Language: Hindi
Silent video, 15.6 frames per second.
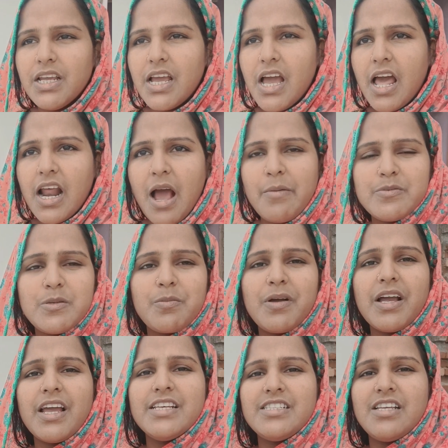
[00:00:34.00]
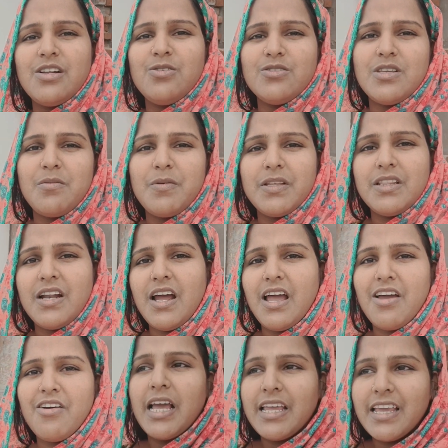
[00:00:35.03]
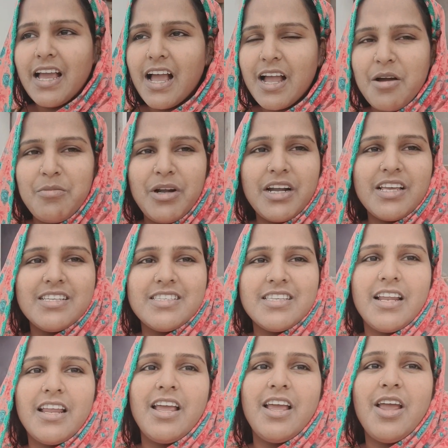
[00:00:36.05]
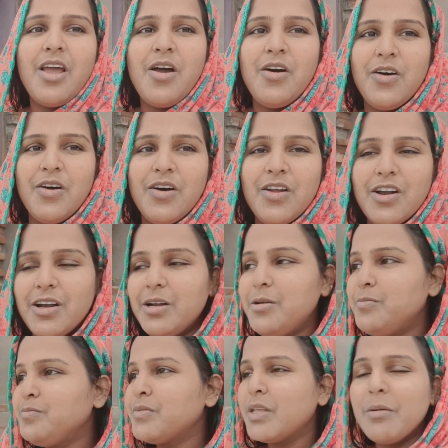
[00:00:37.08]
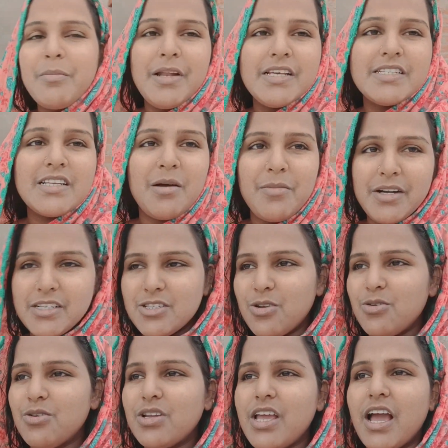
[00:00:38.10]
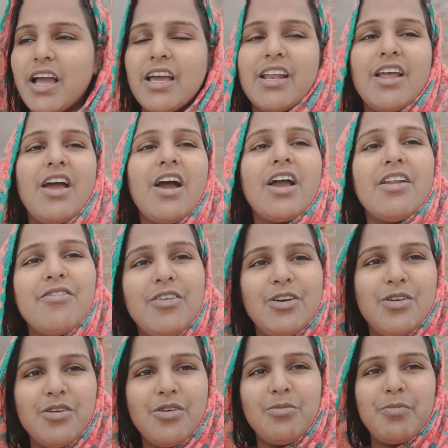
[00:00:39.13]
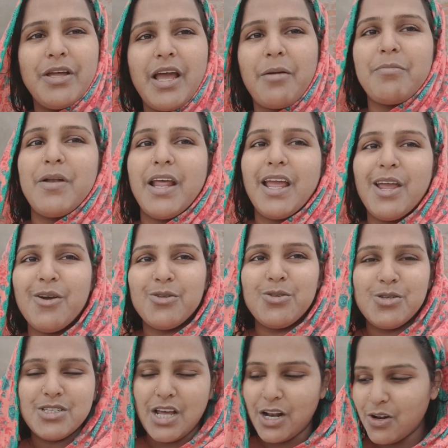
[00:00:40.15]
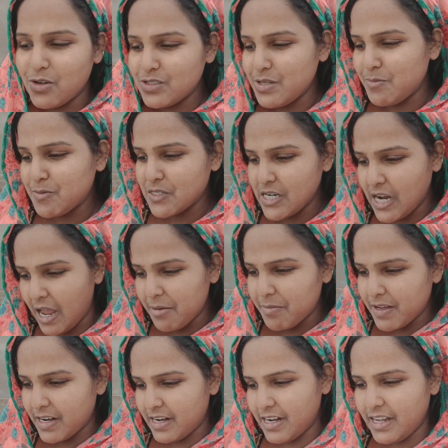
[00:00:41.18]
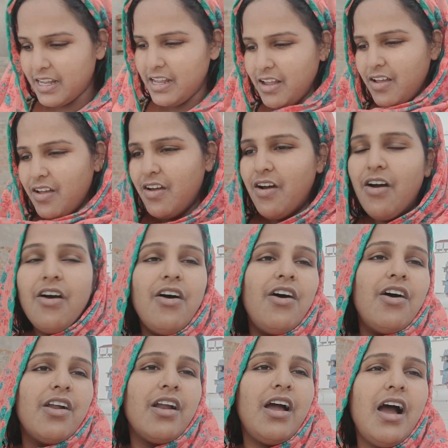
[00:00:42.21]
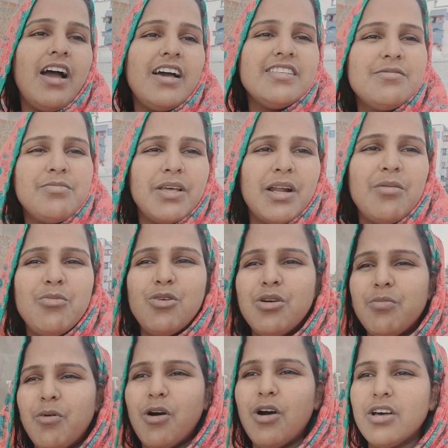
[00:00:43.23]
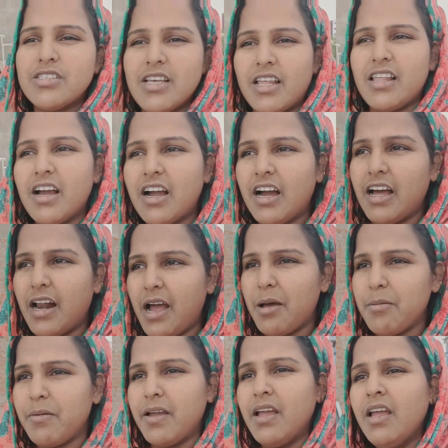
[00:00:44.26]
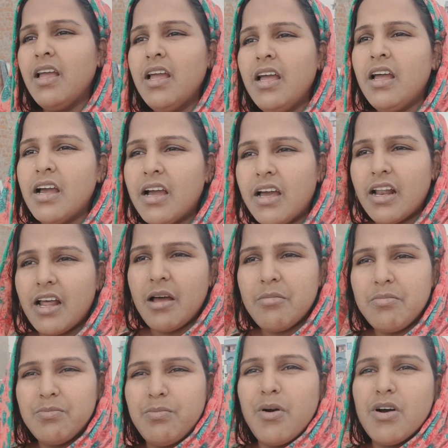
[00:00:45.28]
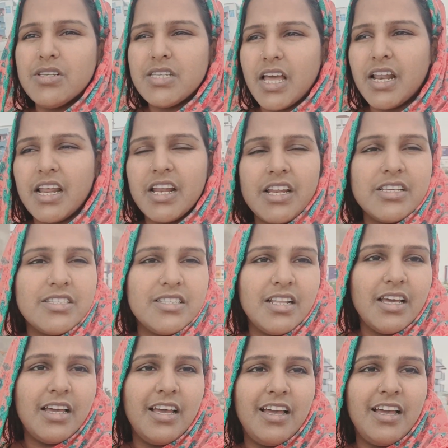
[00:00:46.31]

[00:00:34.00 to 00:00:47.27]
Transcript: नहीं आ रहा आप सबका कैसा रोज़ा बीत रहा है बताइएगा कमेंट के ज़रिए और प्लीज़ कमेंट ज़रूर क्या करें अगर वीडियो पे आप नए हो तो चैनल को सब्सक्राइब कर ले और आज मेरा मूड बहुत ज़्यादा ख़राब है ख़राब बहुत सारी रीज़नें